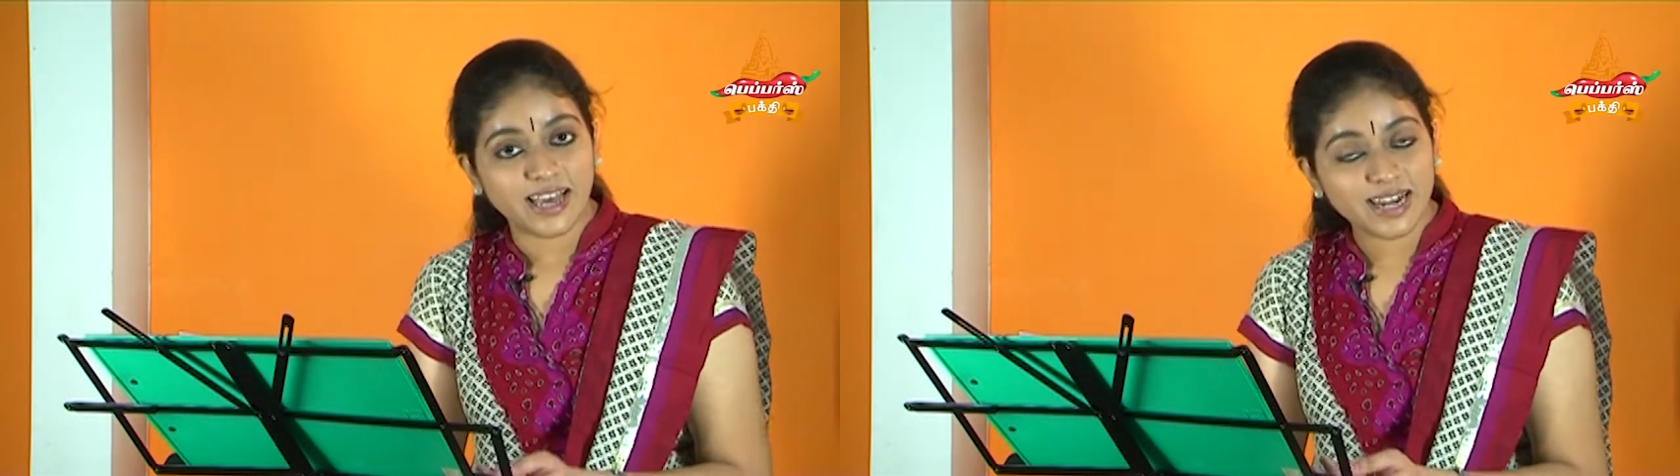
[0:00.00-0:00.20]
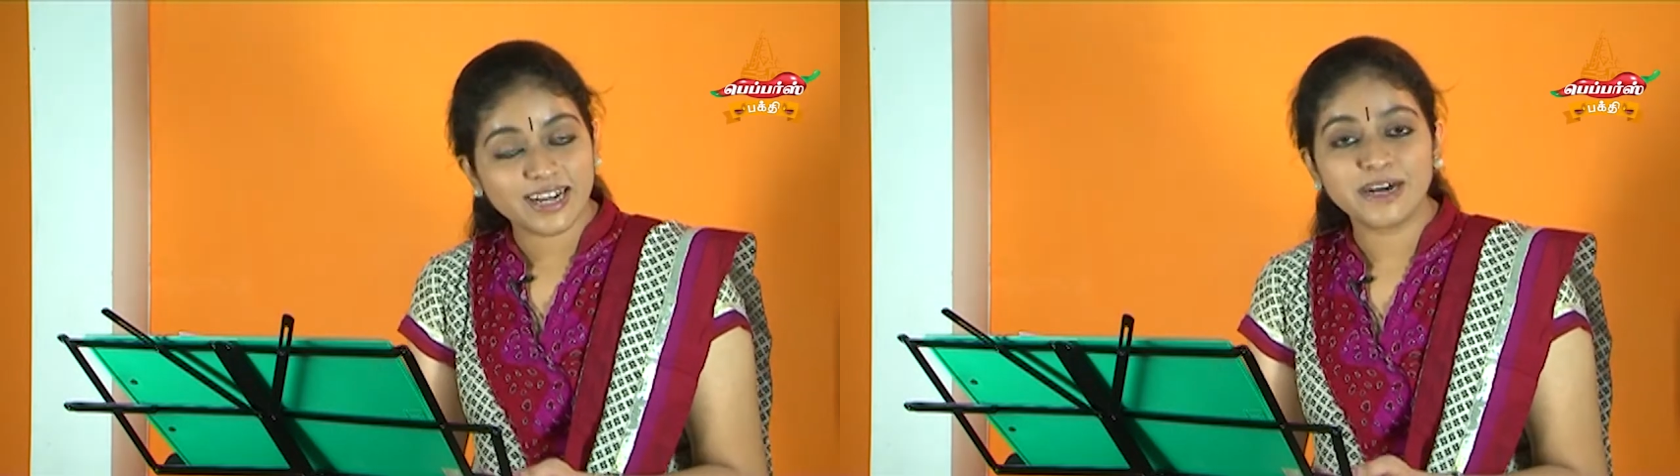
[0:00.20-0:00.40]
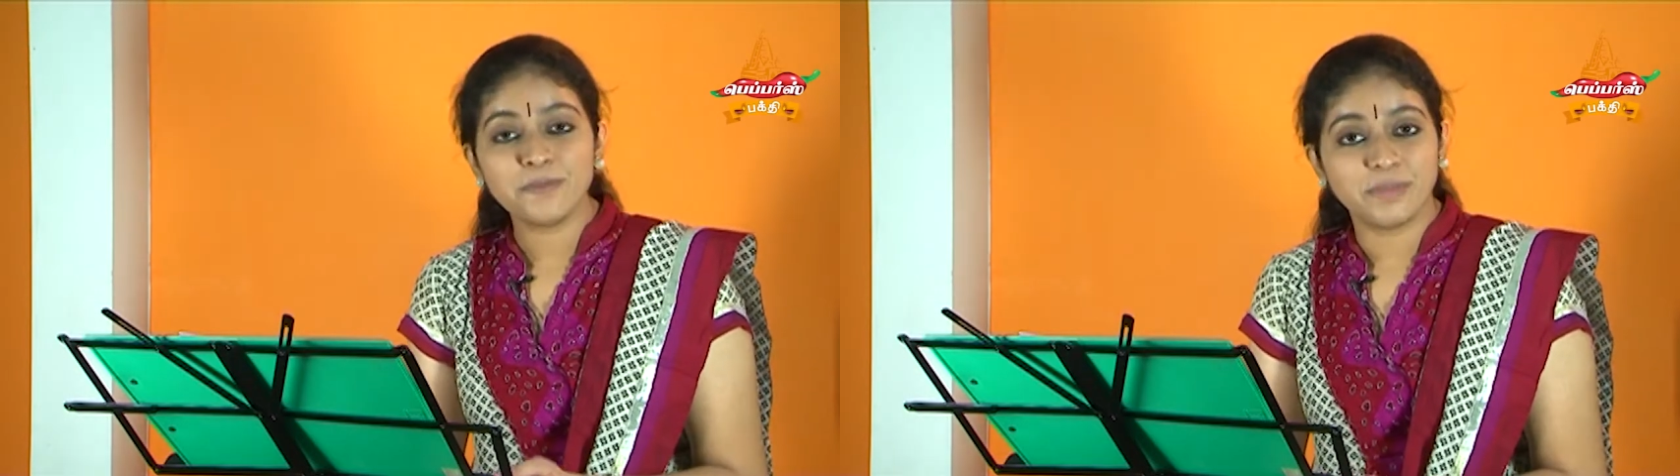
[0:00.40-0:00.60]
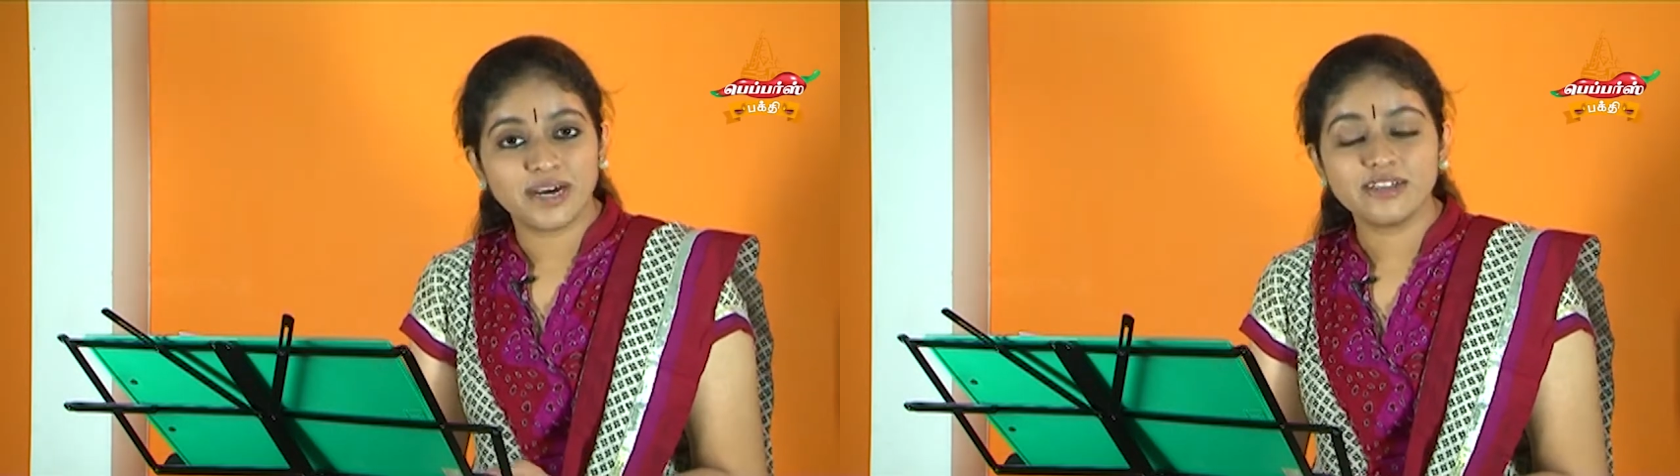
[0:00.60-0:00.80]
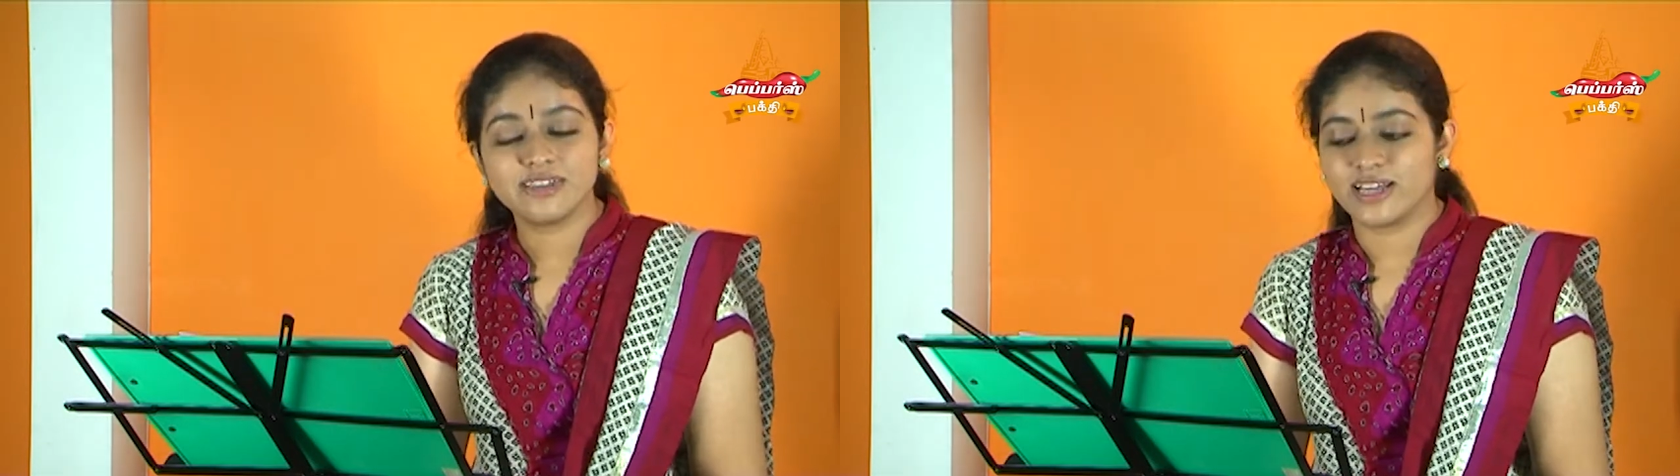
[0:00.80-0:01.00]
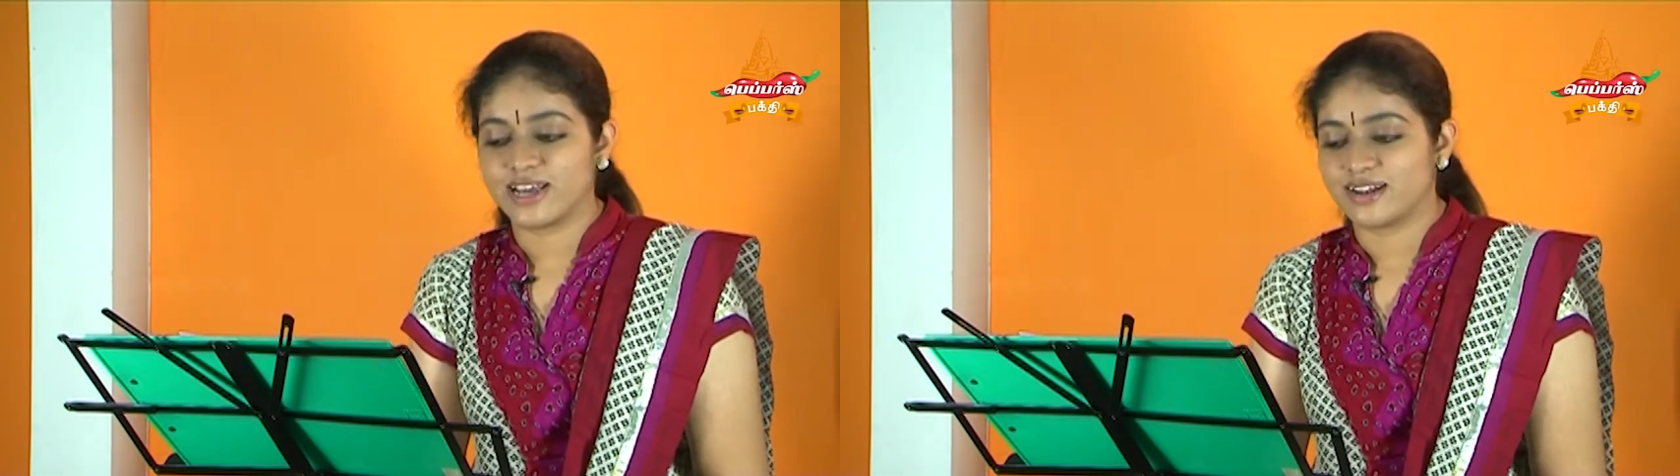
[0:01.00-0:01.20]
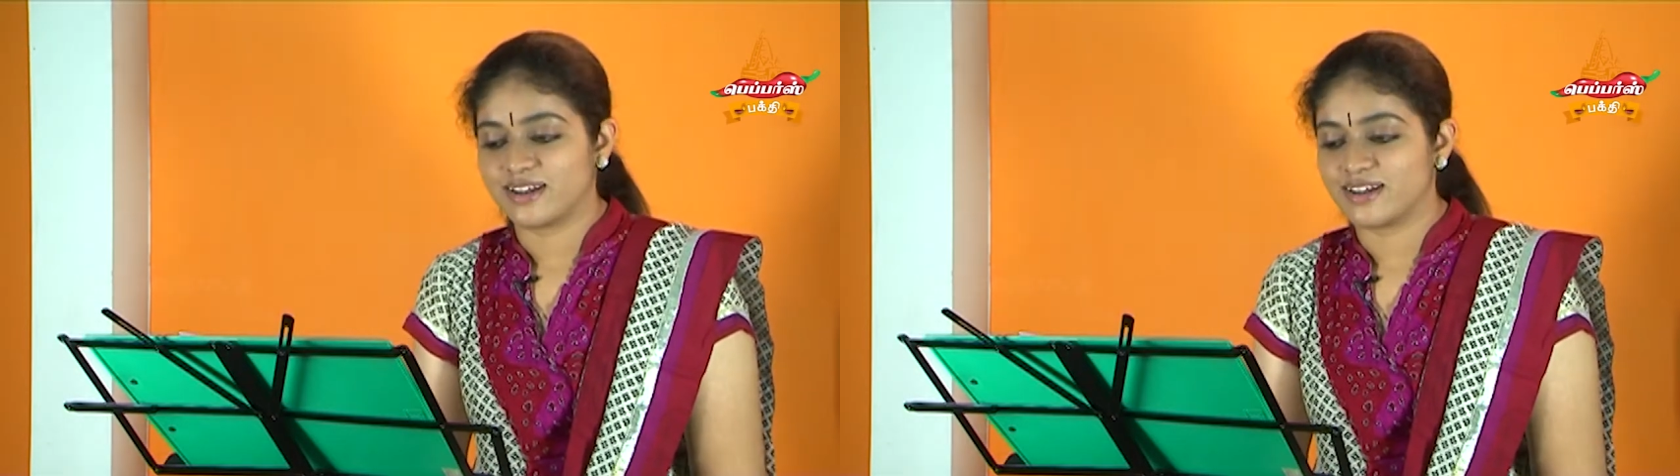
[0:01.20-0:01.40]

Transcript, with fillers: ஏற்க மறுத்தேன்